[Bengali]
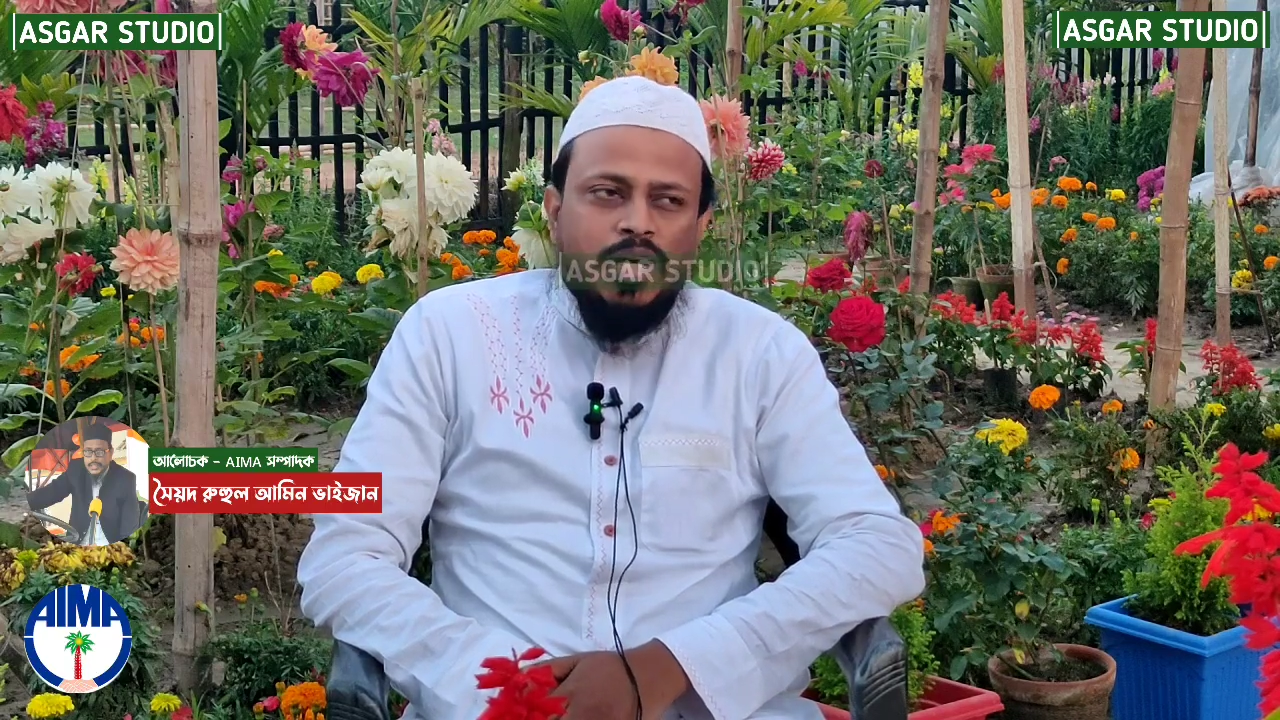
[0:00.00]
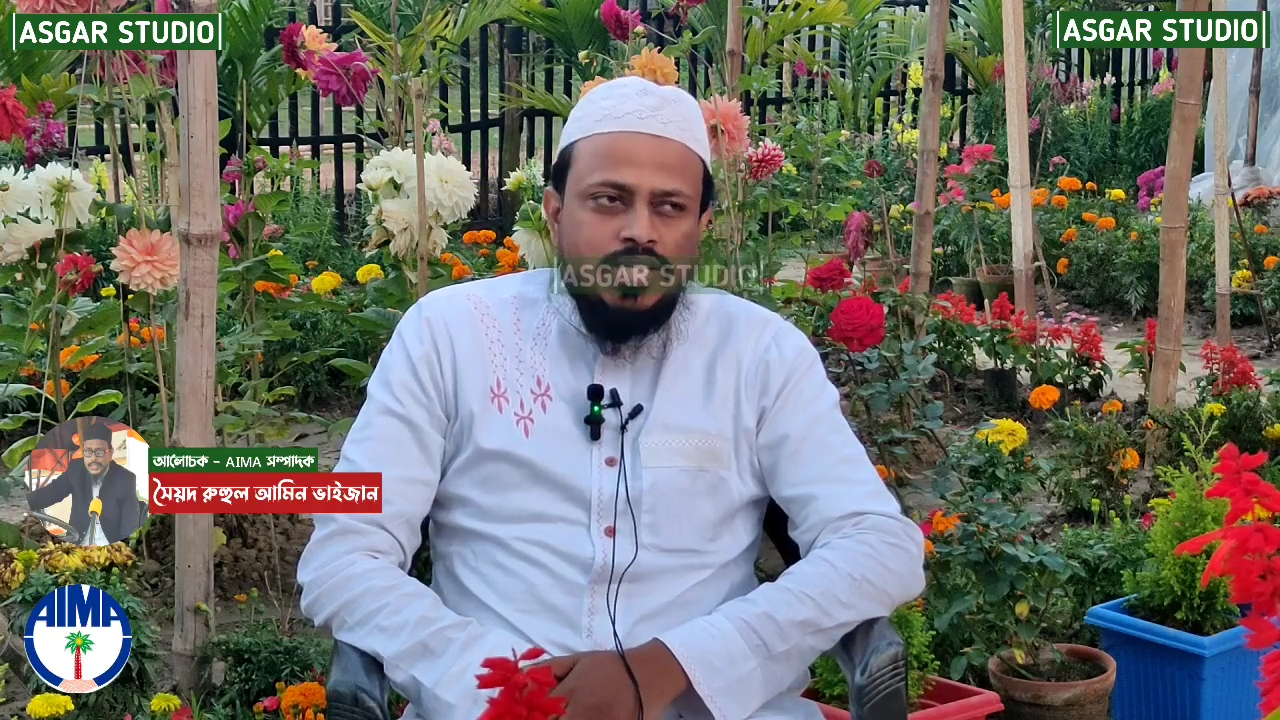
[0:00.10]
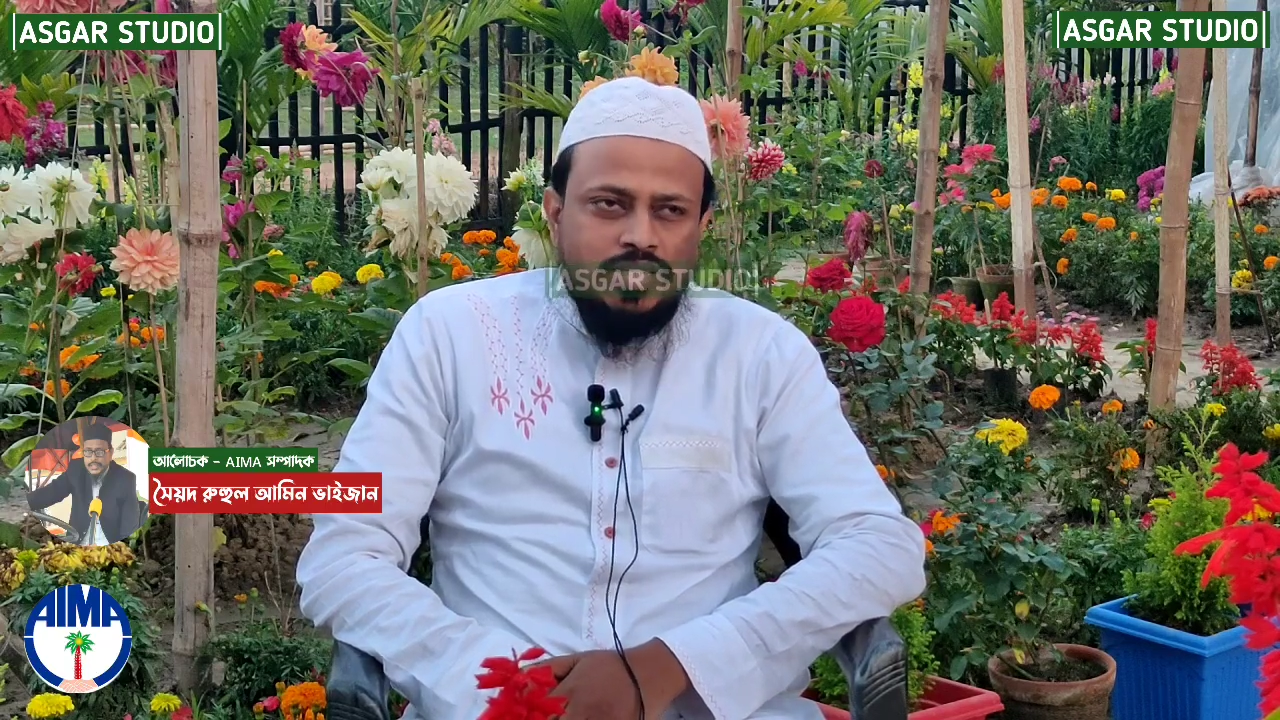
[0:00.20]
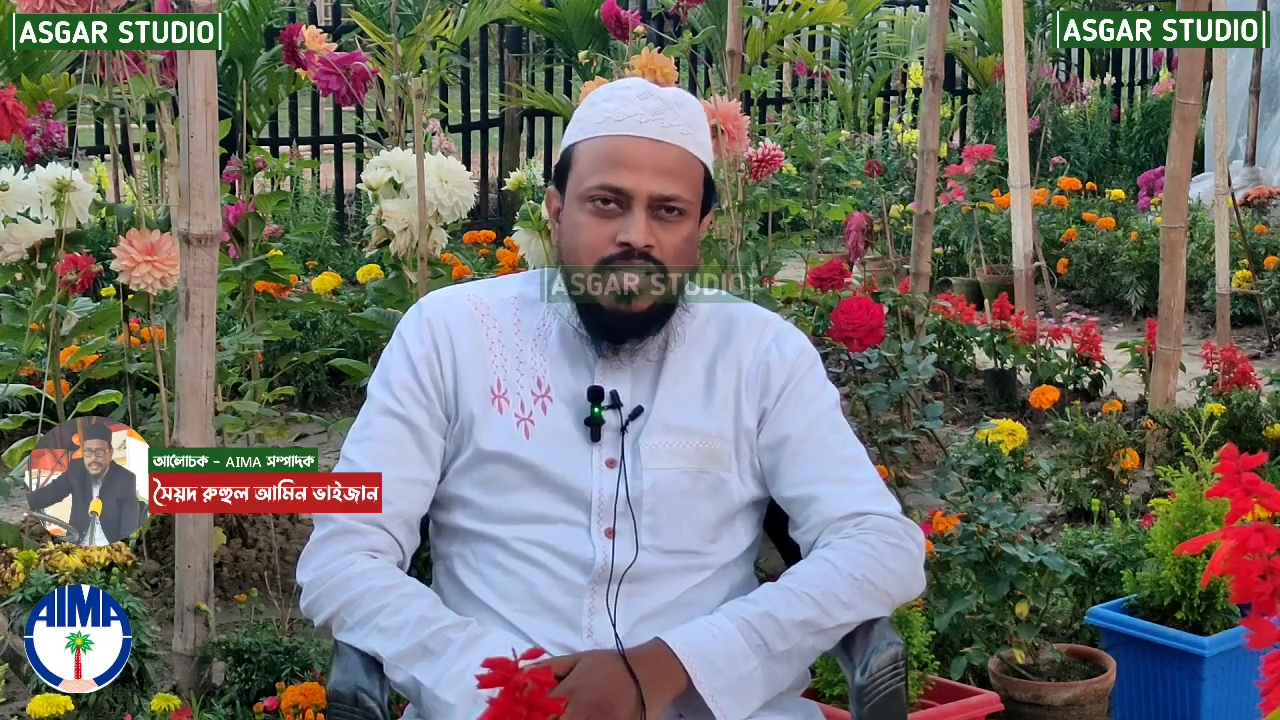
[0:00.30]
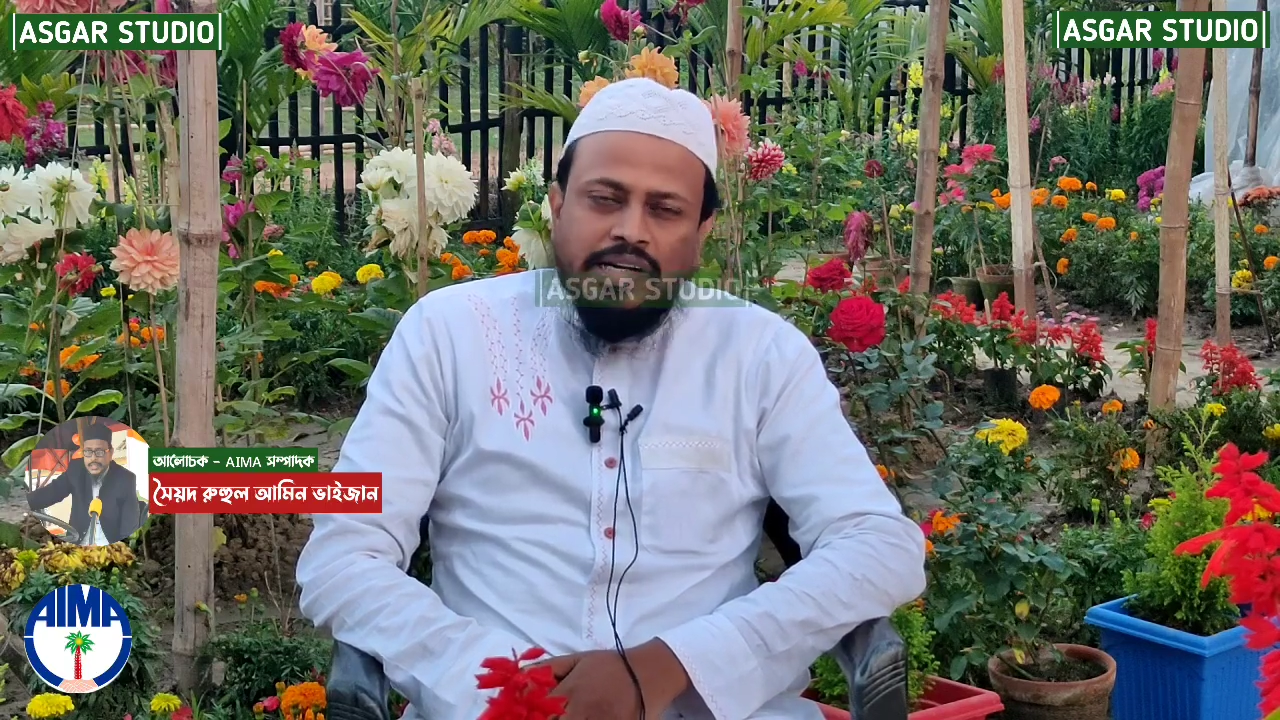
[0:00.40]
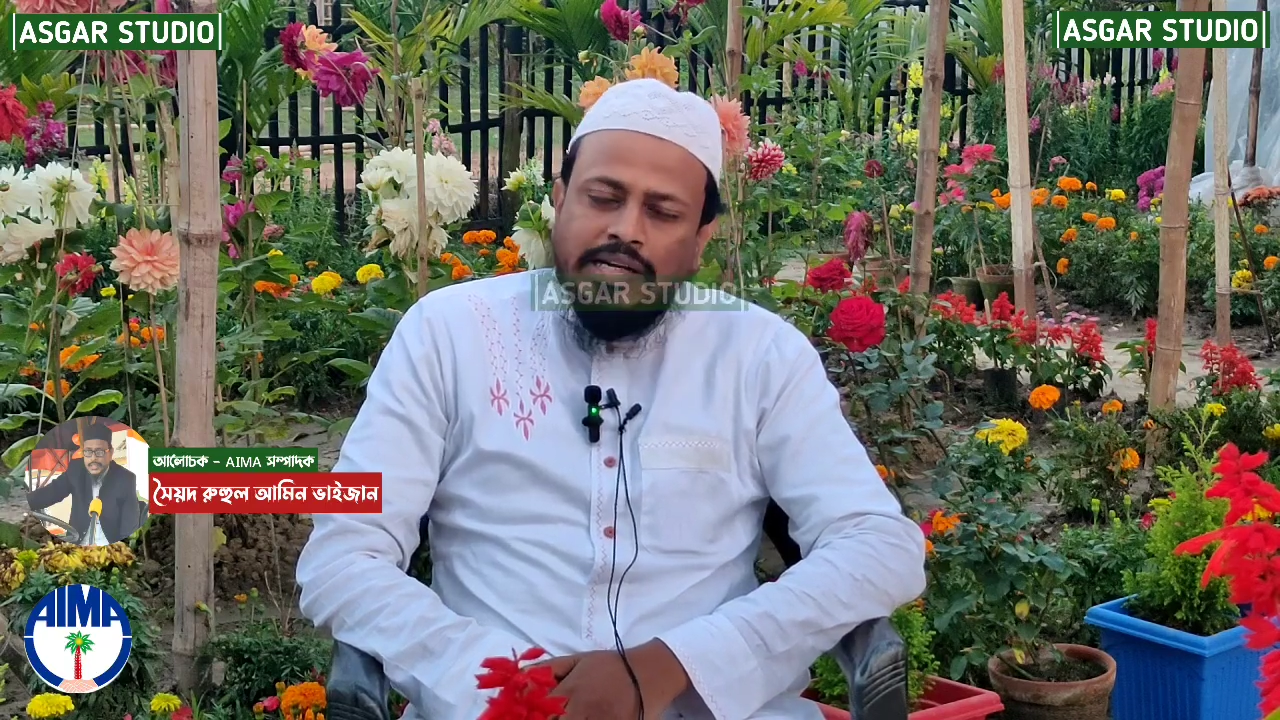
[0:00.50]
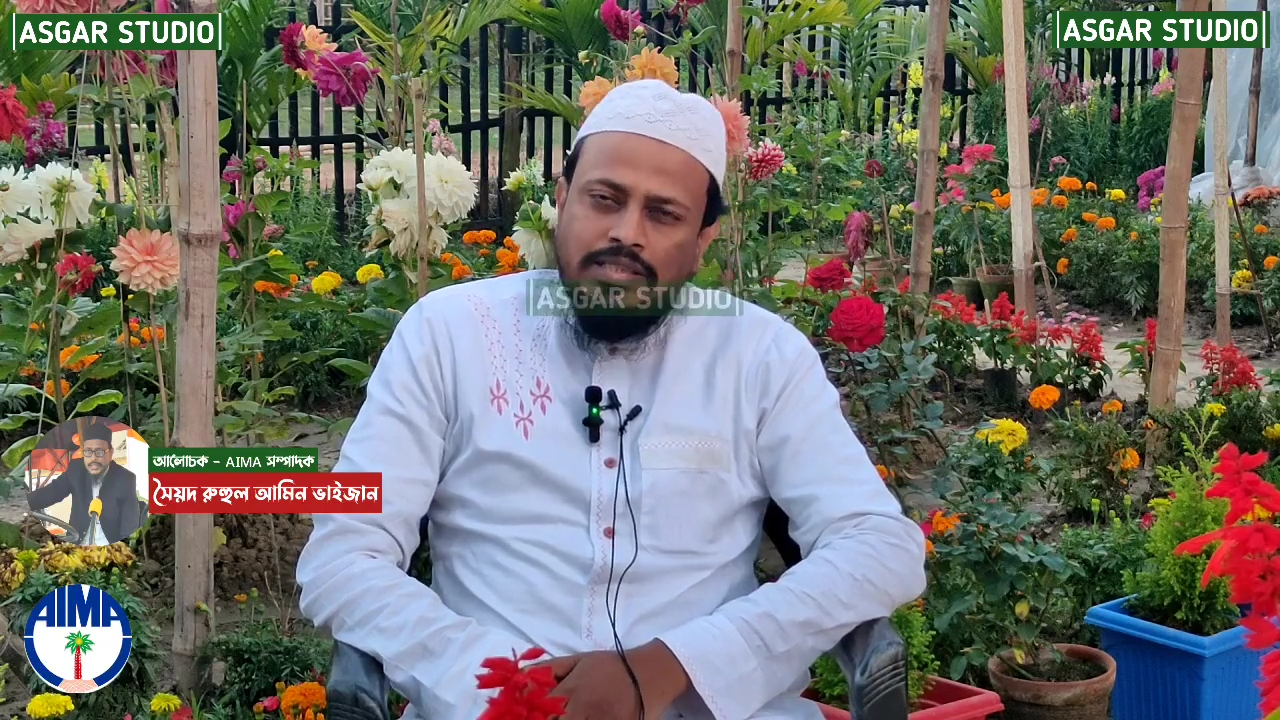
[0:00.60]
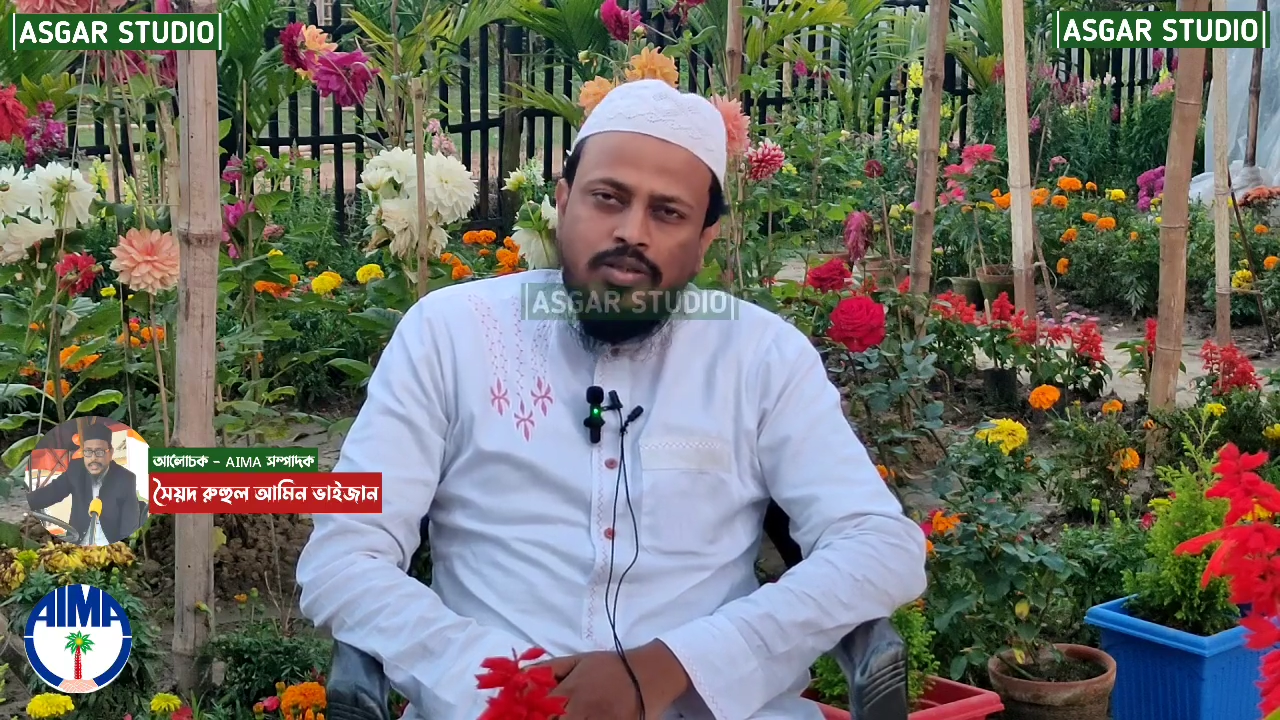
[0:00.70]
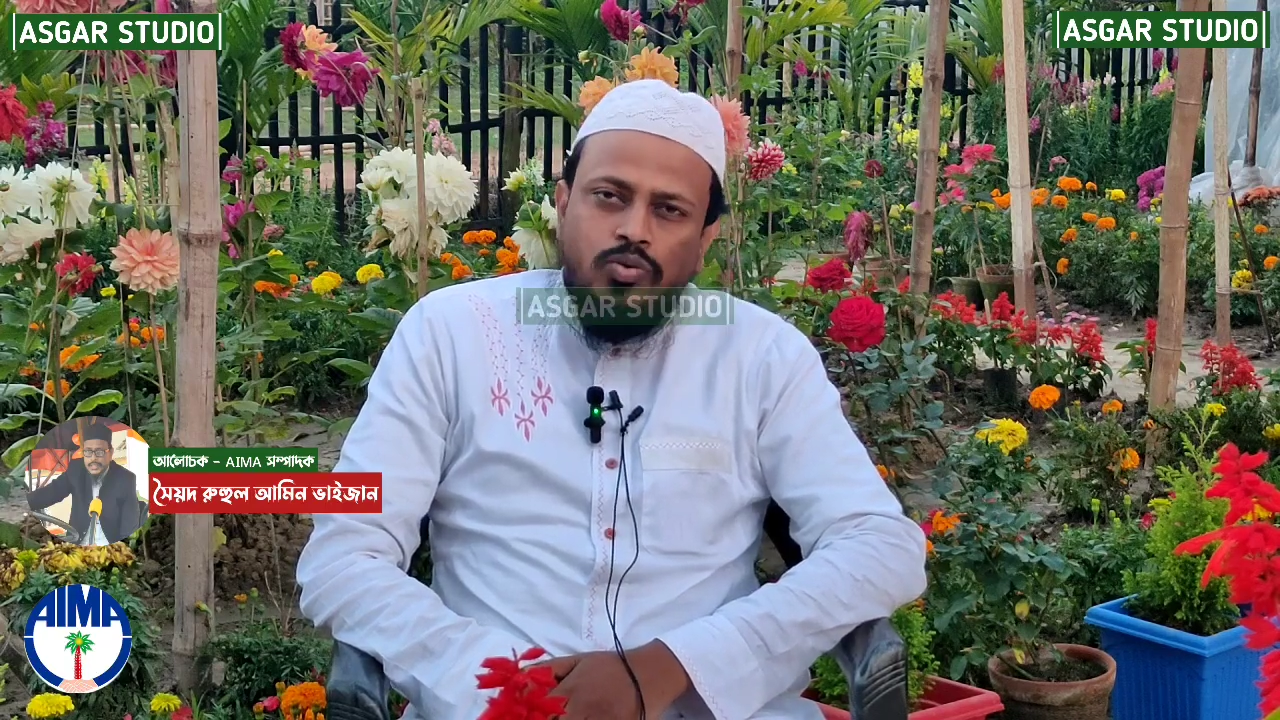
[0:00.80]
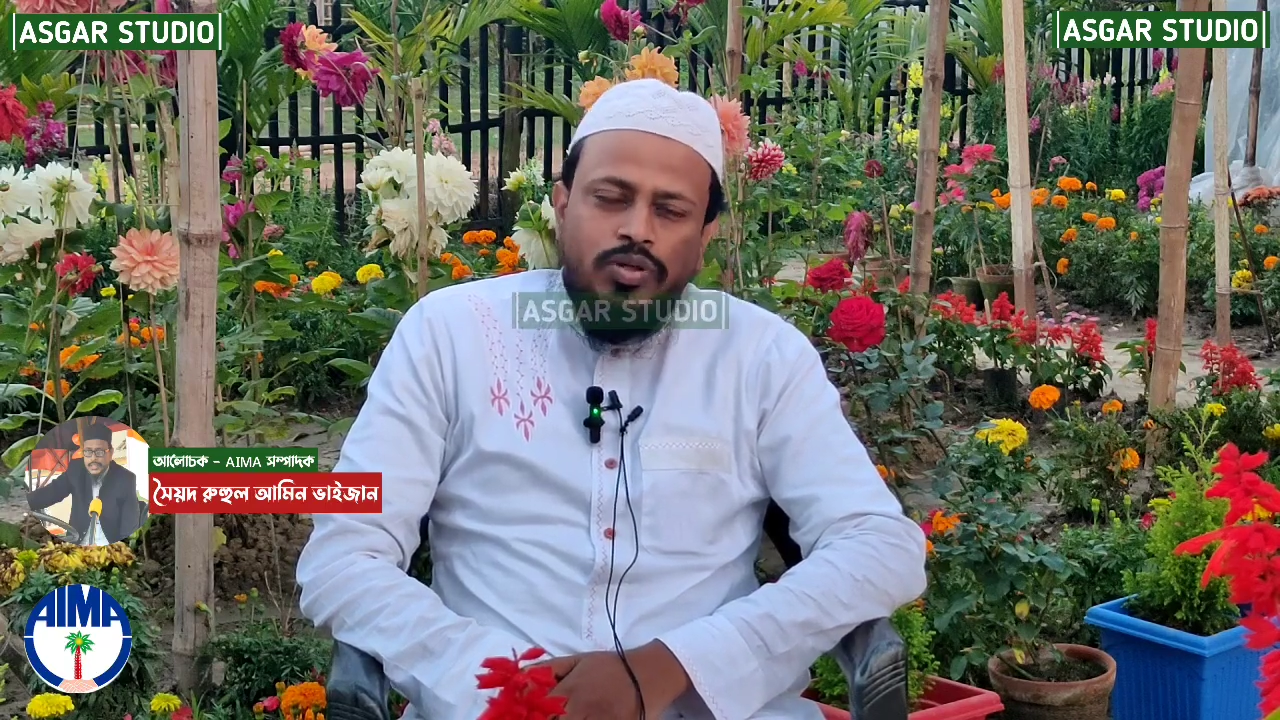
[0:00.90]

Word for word: মাস্ক স্যানিটাইজার